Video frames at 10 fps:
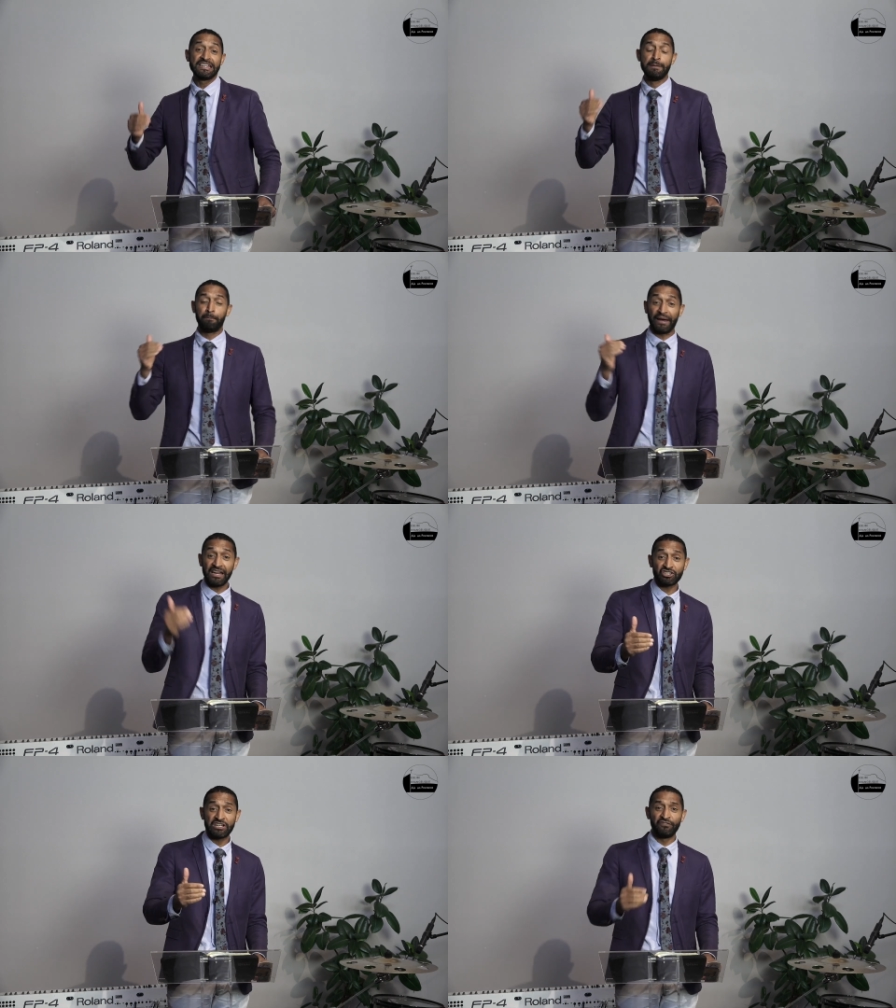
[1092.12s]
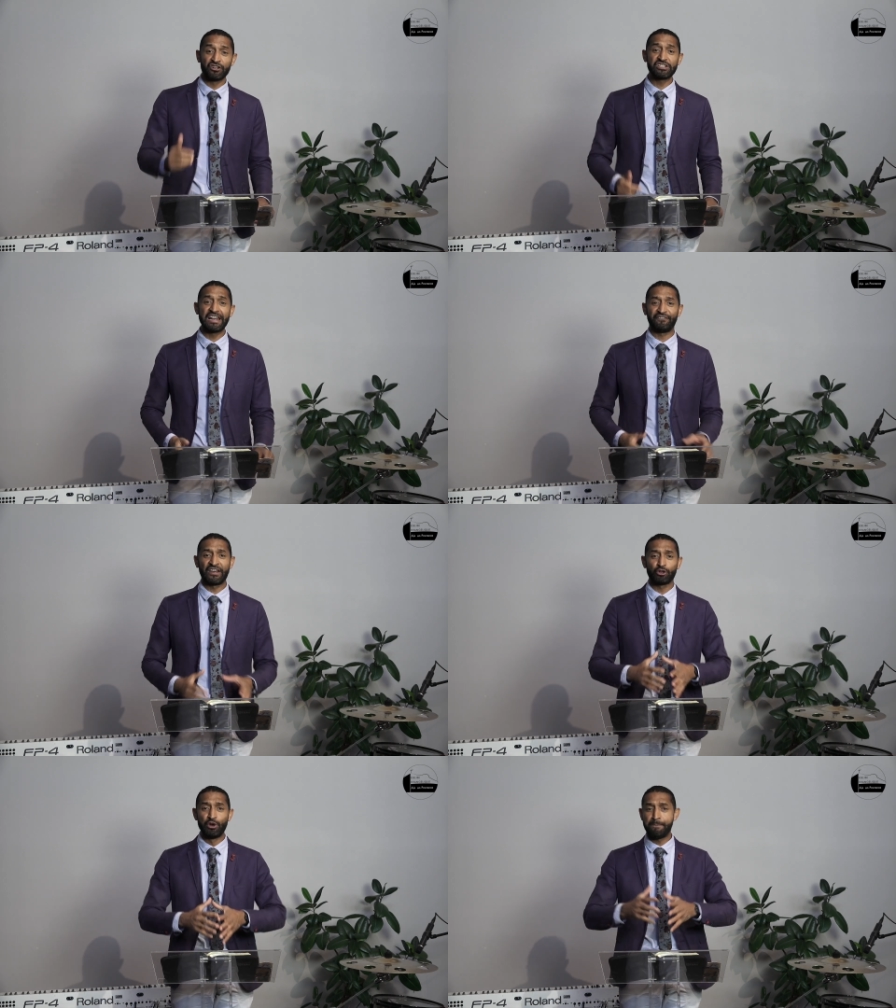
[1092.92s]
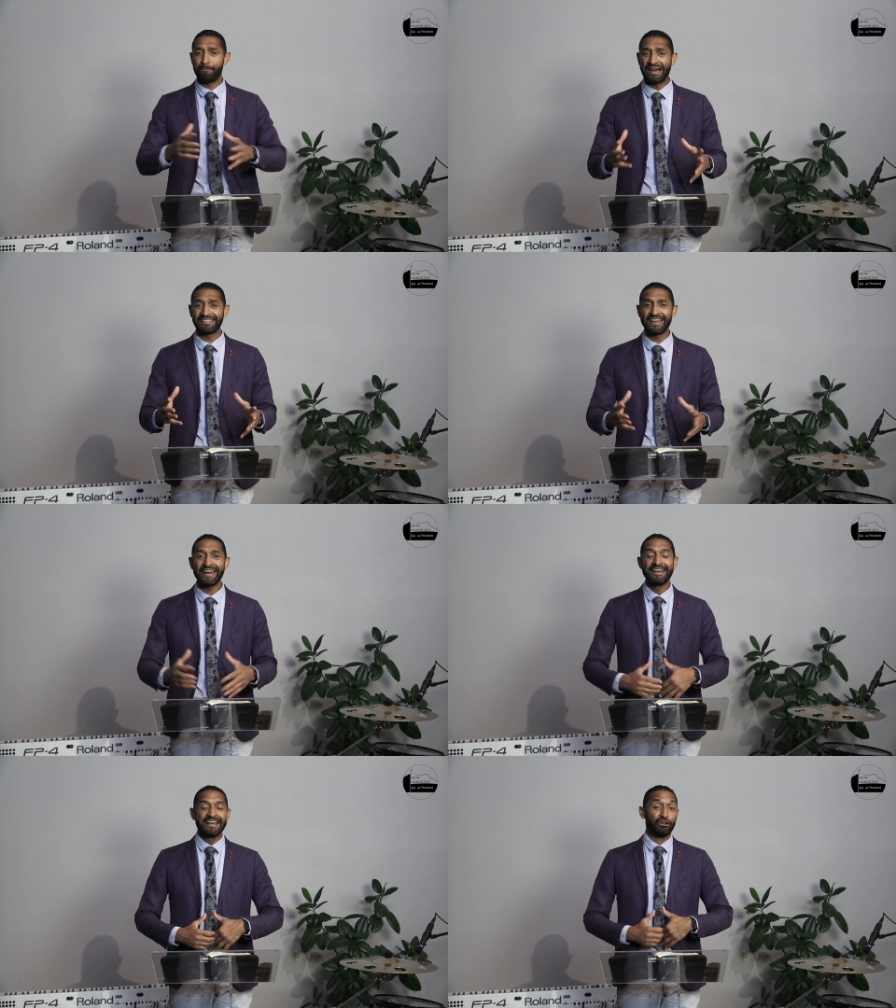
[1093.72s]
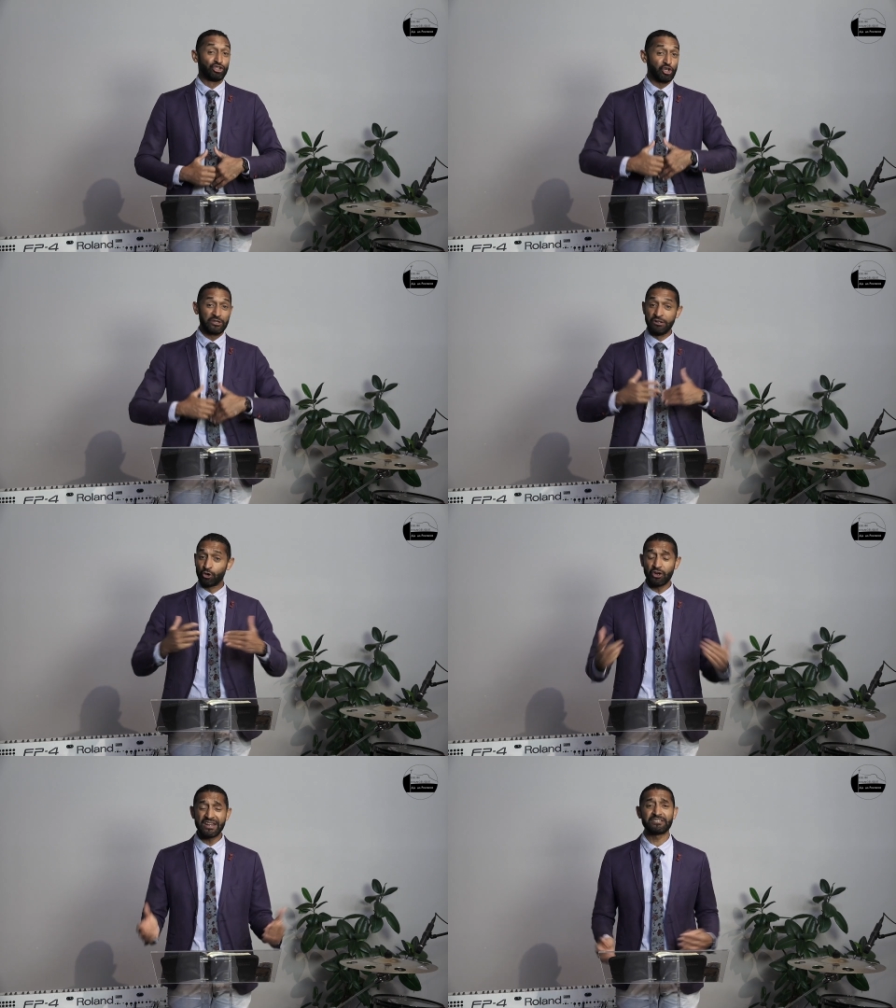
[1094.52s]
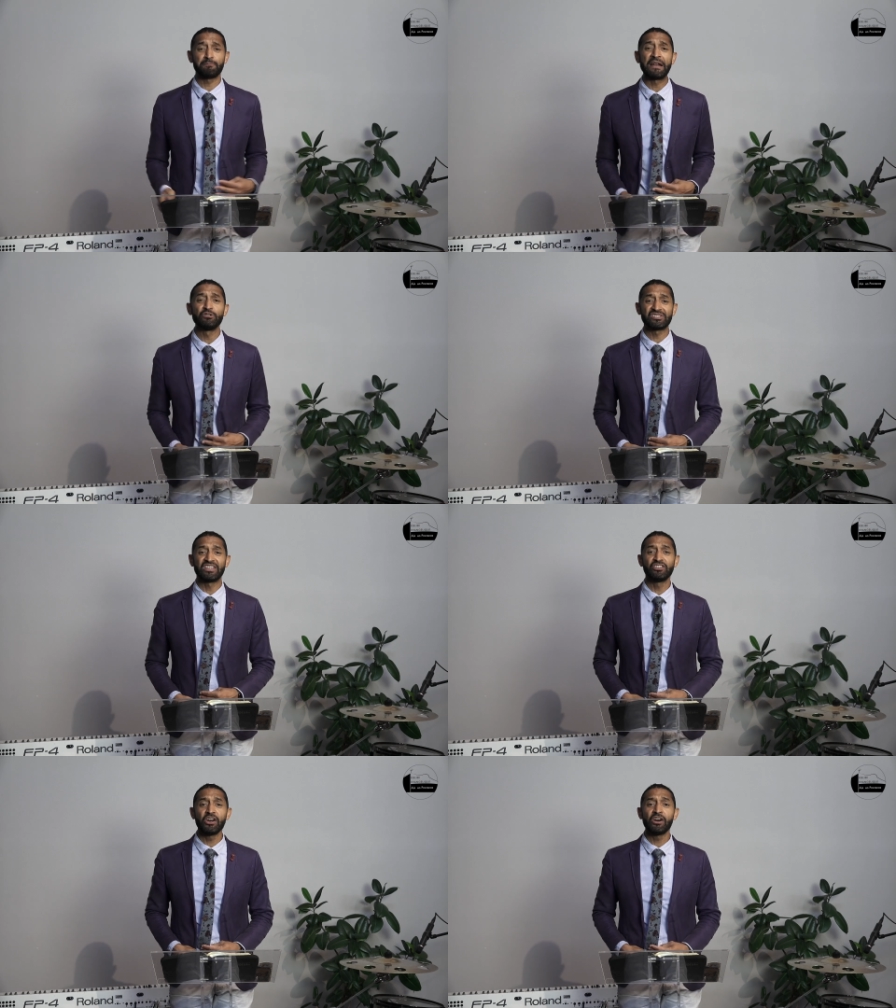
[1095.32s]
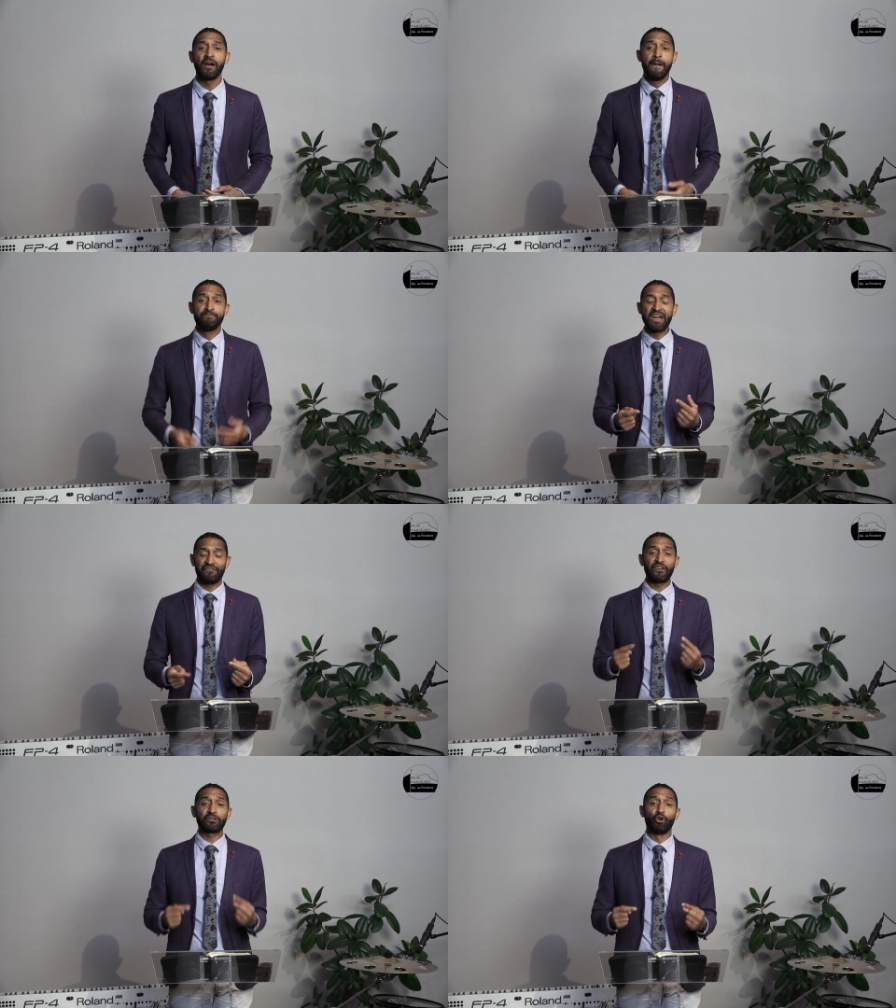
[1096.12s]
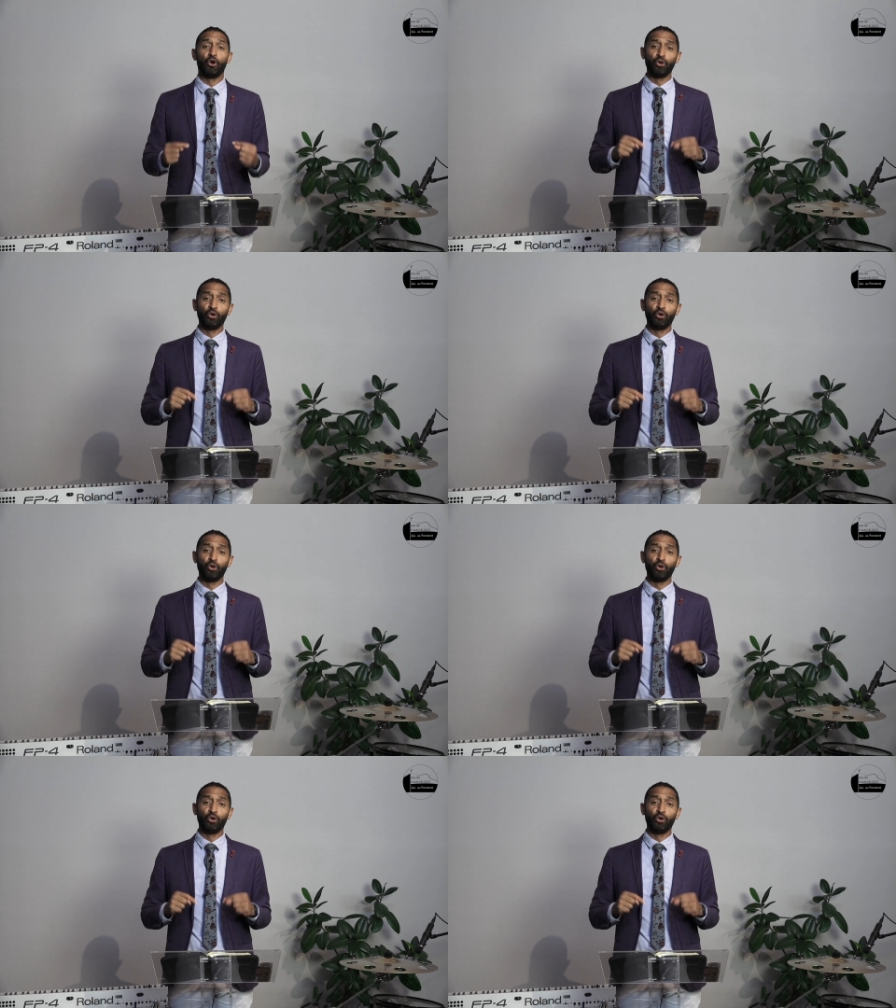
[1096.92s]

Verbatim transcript: il prêche l'évangile afin que les païens, euh, ceux qui ne connaissent pas le Seigneur, mais afin que